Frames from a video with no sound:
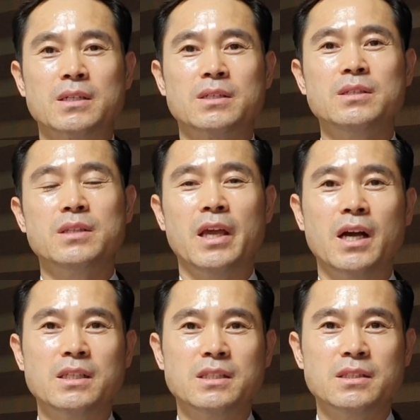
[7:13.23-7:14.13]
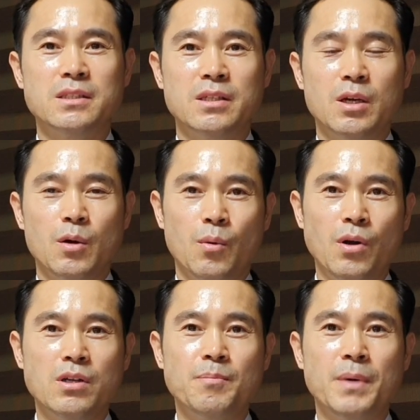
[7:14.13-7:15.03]
그 네 가지는
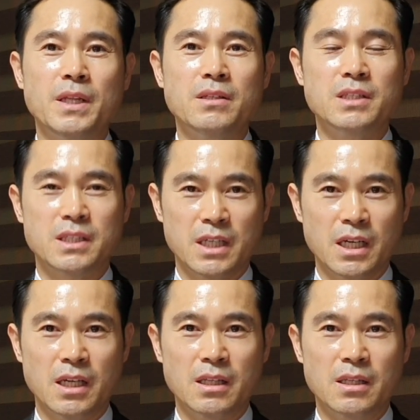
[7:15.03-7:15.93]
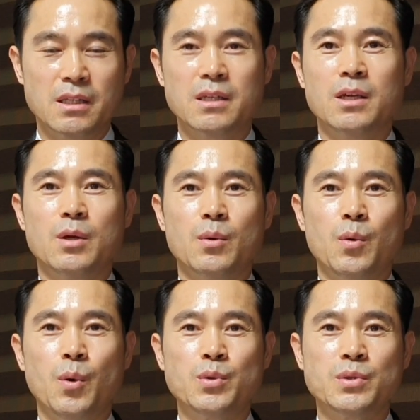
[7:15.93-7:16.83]
월급 받는 직장인,
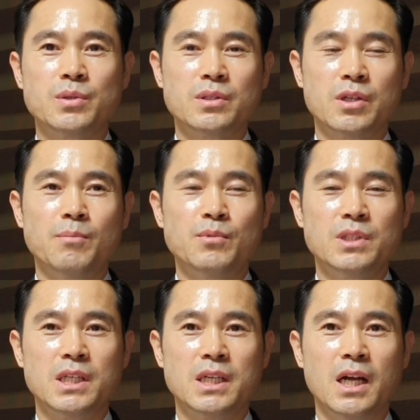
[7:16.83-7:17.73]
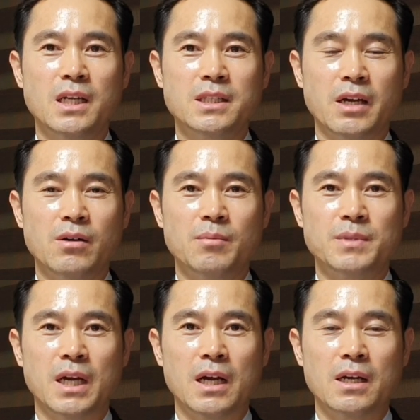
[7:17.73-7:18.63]
고소득 전문직이나
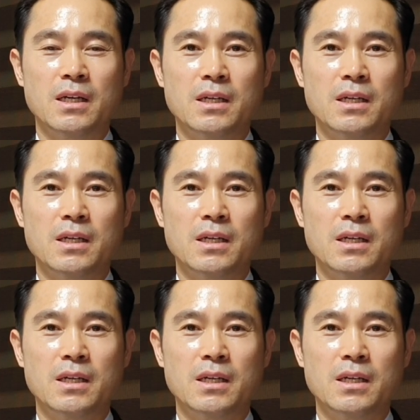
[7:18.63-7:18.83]
자영업자,